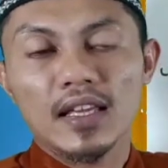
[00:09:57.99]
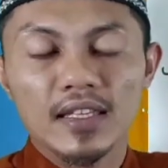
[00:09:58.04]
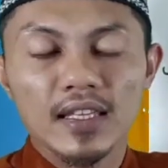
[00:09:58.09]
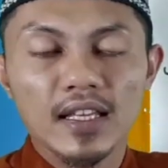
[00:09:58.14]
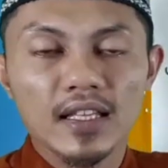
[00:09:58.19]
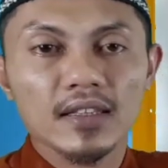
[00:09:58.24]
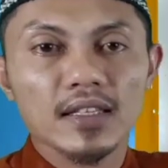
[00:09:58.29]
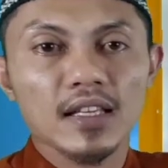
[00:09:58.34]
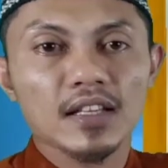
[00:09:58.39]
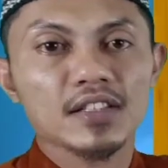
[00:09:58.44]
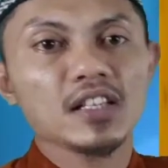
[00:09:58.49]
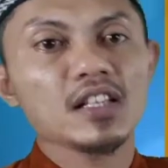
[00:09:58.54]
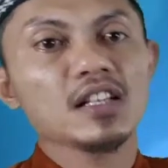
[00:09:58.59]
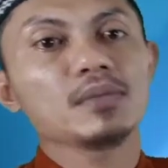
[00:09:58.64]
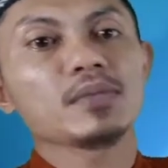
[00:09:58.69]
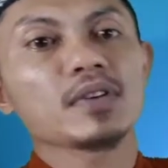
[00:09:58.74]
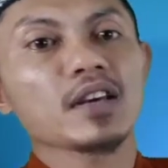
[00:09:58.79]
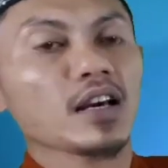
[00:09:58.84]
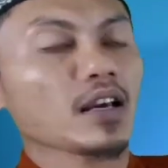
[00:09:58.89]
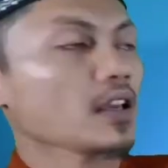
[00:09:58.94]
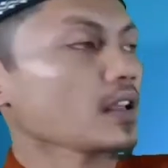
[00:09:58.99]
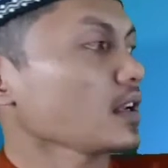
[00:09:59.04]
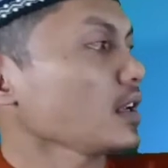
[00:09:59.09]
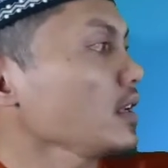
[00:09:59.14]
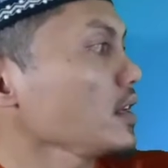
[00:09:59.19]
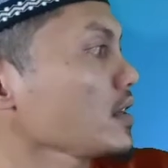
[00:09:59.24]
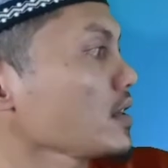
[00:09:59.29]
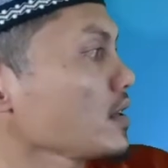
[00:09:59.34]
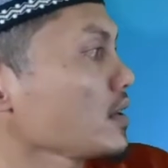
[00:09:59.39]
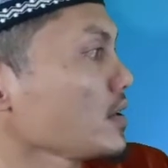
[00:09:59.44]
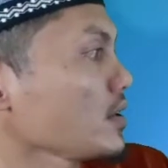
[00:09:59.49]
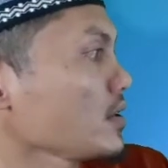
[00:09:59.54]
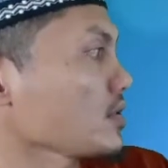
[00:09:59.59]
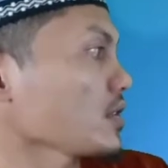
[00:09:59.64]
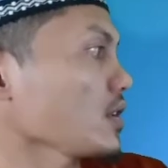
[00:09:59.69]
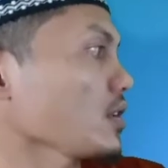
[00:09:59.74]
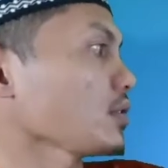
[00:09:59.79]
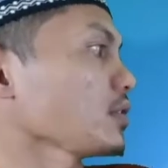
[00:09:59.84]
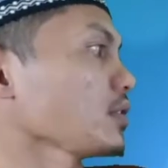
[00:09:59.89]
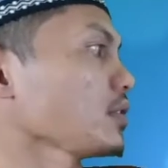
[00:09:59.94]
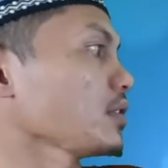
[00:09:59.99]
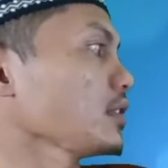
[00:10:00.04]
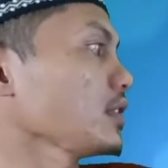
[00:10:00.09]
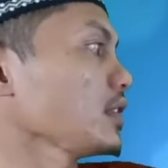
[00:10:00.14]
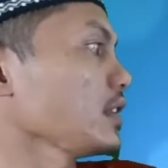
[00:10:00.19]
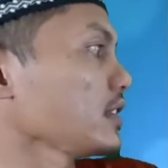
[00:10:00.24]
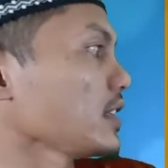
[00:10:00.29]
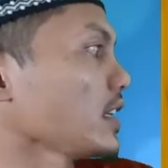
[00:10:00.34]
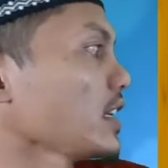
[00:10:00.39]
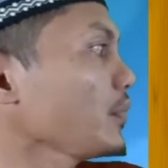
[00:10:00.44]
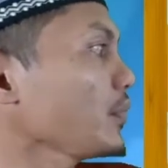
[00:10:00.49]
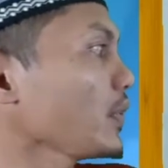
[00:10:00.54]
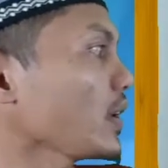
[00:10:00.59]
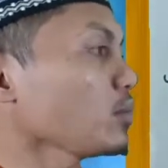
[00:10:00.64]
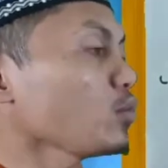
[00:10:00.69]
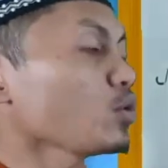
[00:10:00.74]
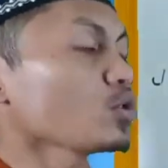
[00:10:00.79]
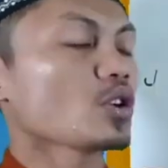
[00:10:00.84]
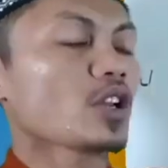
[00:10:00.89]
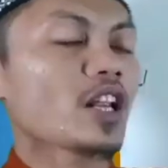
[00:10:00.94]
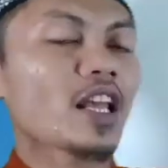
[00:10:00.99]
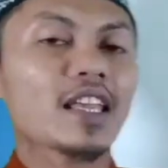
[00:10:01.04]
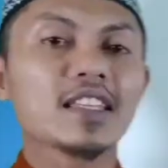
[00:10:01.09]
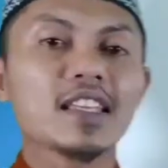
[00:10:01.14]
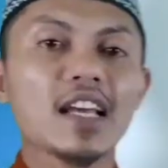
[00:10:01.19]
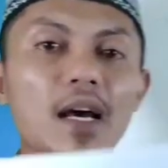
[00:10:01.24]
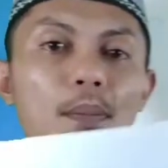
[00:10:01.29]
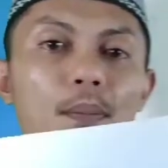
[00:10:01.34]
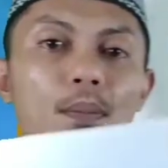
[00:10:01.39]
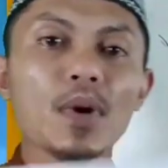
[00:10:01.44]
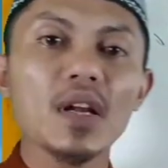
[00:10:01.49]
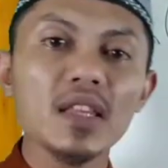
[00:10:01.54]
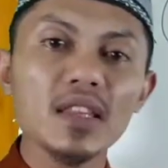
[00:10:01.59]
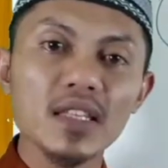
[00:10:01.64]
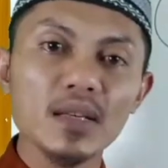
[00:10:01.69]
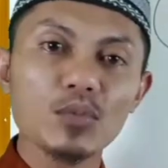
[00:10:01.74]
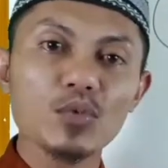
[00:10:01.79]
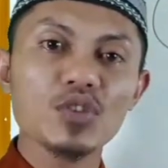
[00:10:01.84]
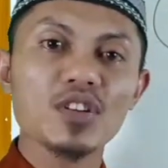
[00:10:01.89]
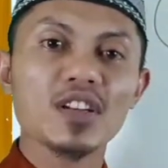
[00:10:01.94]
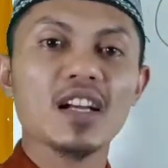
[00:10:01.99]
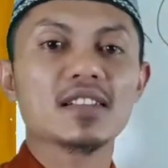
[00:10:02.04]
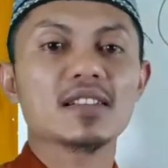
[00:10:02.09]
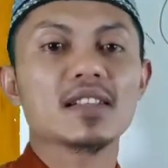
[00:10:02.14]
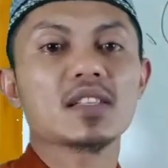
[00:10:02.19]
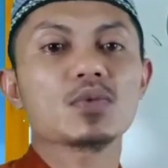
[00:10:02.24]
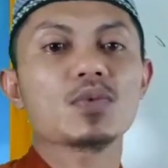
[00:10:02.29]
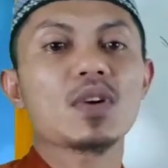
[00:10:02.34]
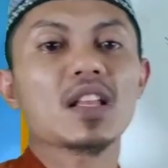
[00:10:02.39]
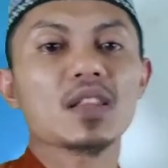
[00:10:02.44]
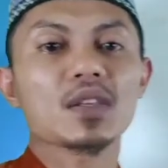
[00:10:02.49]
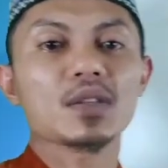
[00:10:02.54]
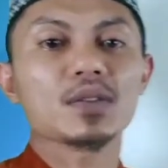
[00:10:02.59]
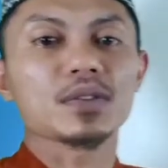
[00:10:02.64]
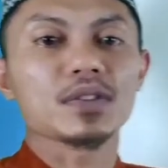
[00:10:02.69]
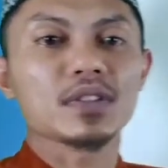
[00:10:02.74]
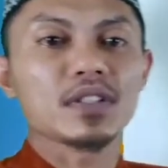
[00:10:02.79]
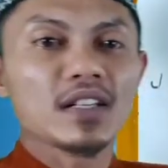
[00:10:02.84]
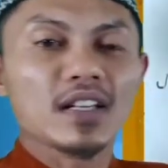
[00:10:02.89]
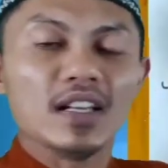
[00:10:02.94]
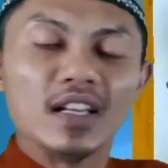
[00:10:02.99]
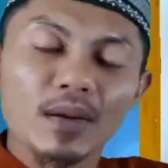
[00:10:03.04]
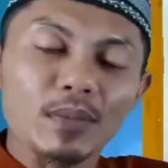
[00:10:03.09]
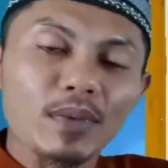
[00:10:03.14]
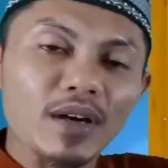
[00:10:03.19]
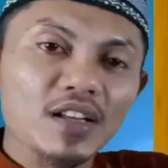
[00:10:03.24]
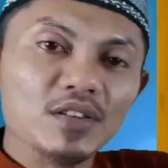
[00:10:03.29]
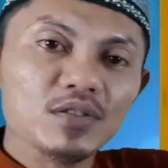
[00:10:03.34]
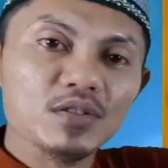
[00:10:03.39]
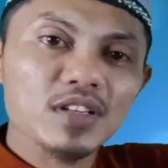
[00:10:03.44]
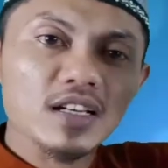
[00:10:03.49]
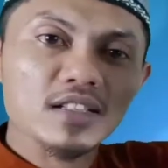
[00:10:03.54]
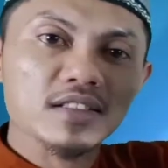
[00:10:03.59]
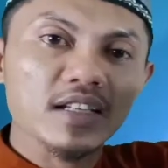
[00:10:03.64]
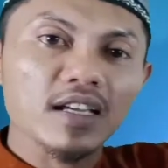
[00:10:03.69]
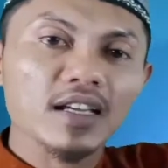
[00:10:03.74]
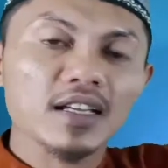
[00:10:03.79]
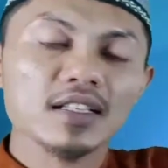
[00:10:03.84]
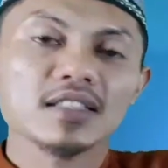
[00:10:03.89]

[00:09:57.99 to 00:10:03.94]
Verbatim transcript: yattasil bi akhiri sayun jadi fi'il mudore yang bertemu dengan sesuatu Kemarin sudah saya